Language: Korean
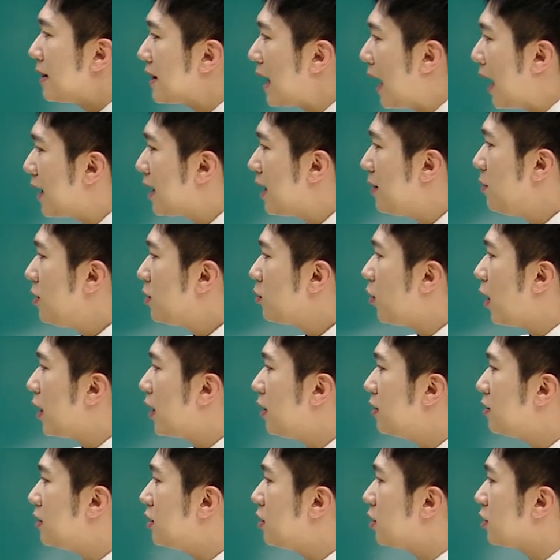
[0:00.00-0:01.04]
나라면
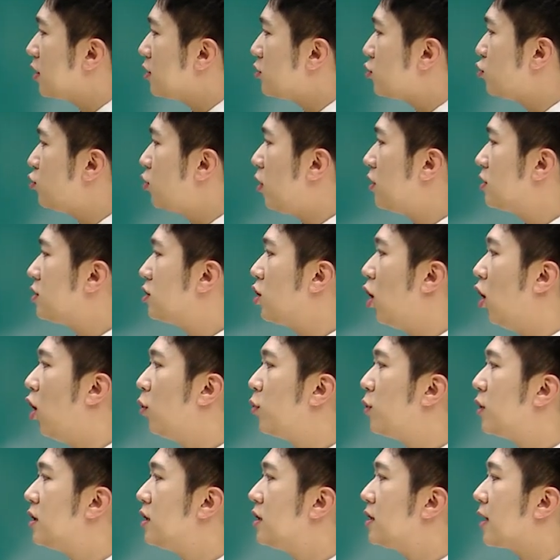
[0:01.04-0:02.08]
과연 이렇게 주어진
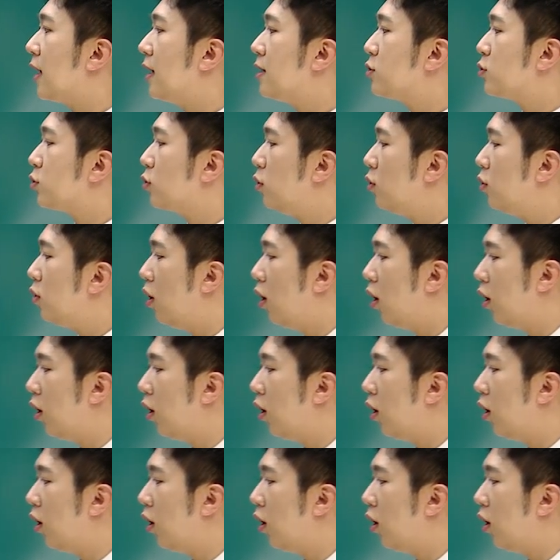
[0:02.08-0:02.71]
어휘들을 가지고